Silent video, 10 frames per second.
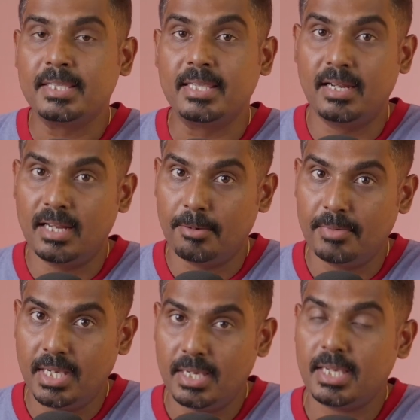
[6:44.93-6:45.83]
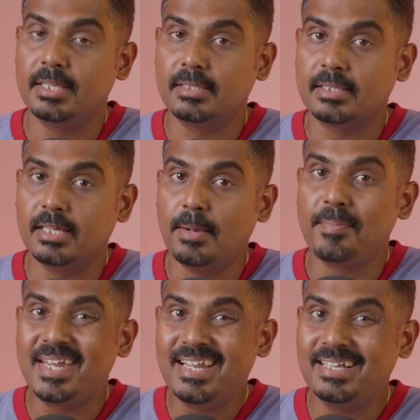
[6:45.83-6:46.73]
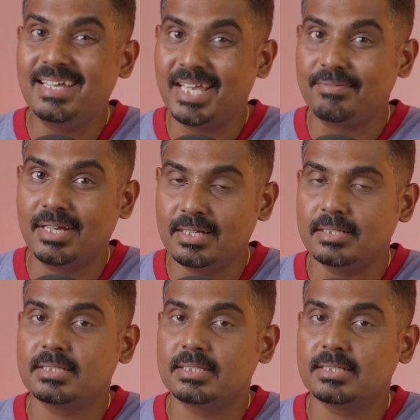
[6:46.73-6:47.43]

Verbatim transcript: இது எல்லாமே இந்த மிடில் கிரேவை